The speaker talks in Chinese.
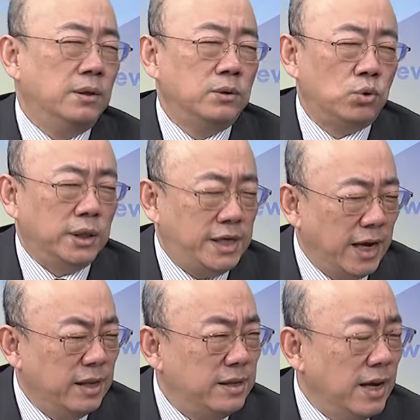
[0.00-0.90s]
所
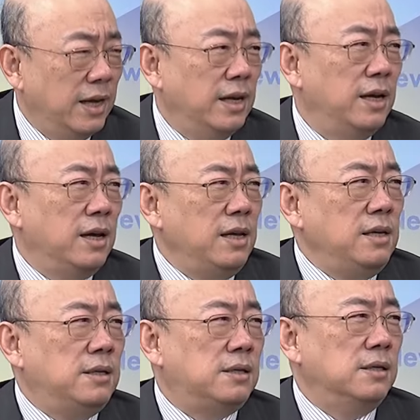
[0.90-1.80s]
潜在的那个
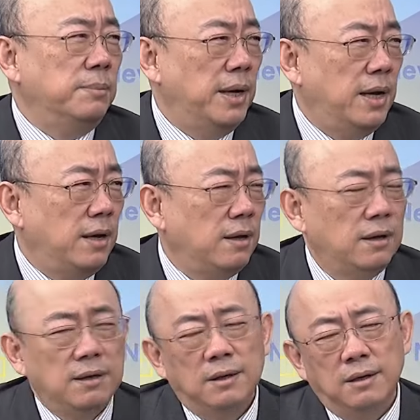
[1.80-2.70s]
意思嘛？对
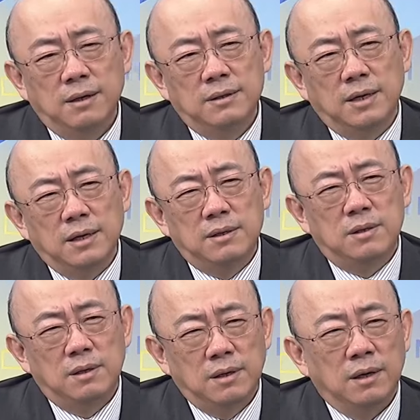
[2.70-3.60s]
对，这个
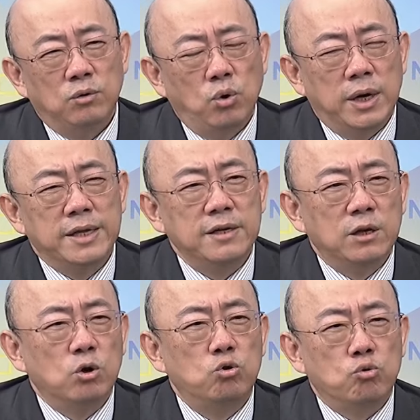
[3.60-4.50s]
如果连这
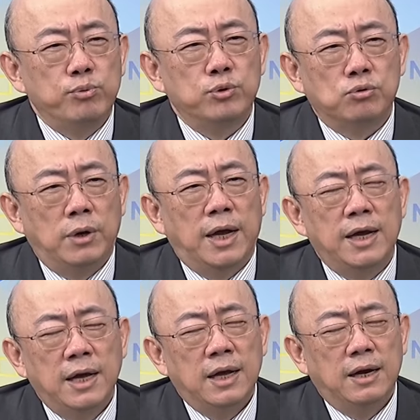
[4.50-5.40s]
个都读不出
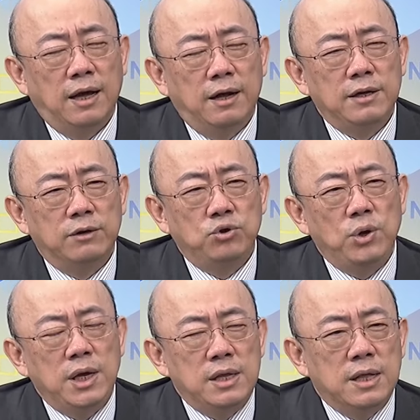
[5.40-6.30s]
来，然后要
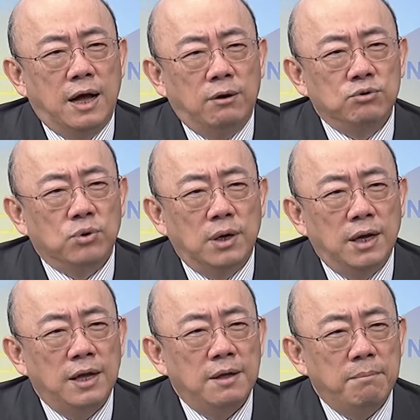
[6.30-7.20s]
去硬凹
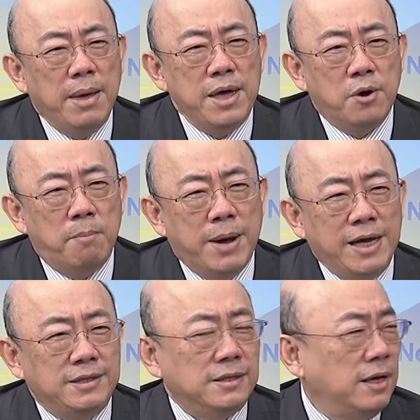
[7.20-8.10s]
说没有
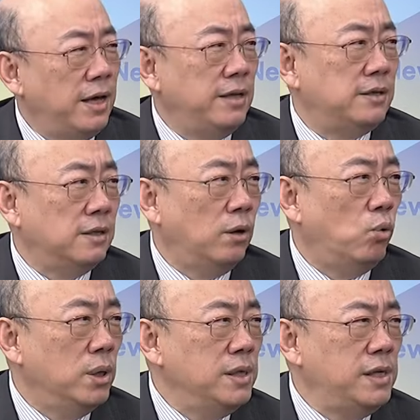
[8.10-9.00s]
白纸黑字的
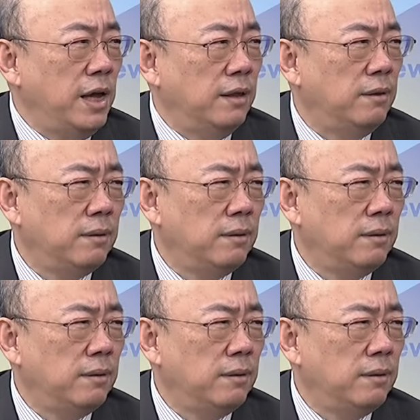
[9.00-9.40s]
文件，